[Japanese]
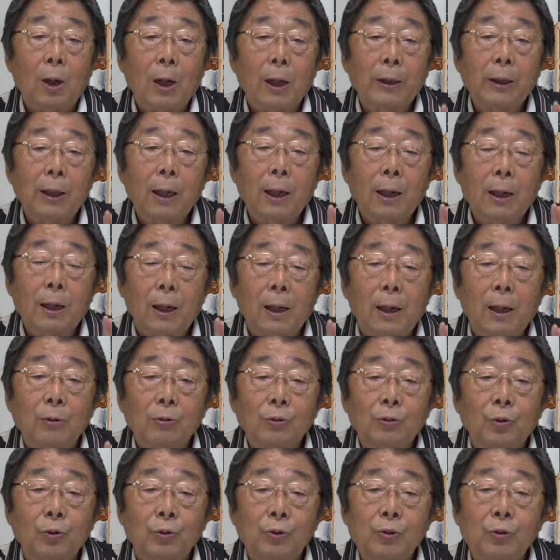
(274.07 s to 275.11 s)
金がかか
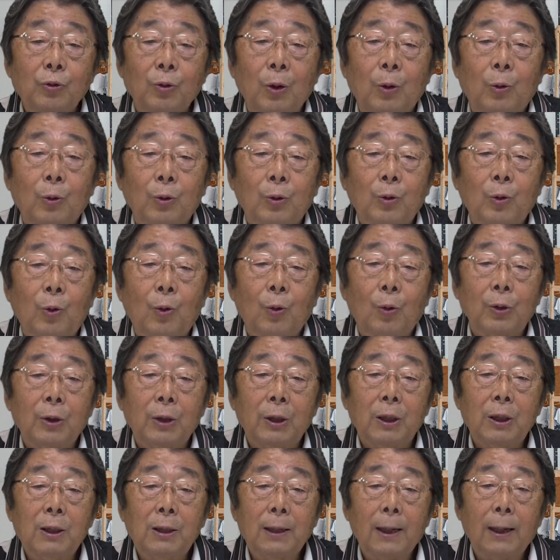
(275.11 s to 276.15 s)
るというようなことを
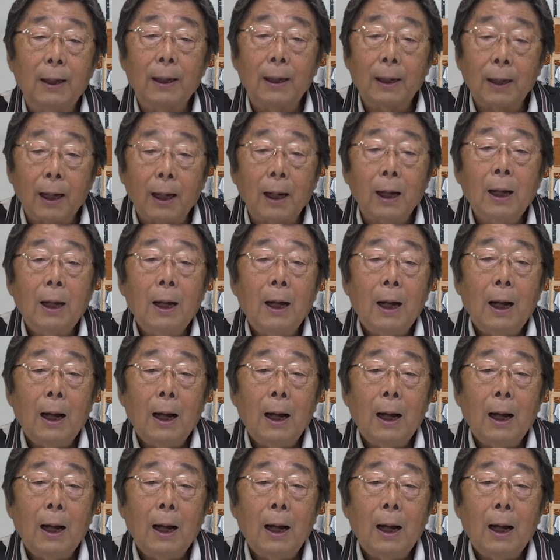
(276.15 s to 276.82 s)
言いながら、